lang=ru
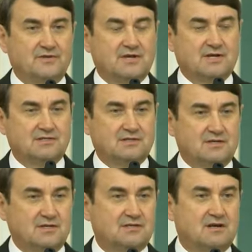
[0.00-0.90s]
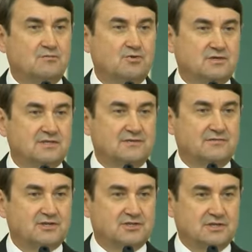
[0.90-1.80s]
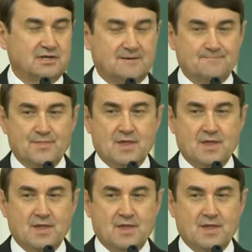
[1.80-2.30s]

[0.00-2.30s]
Федерации эта работа завершена.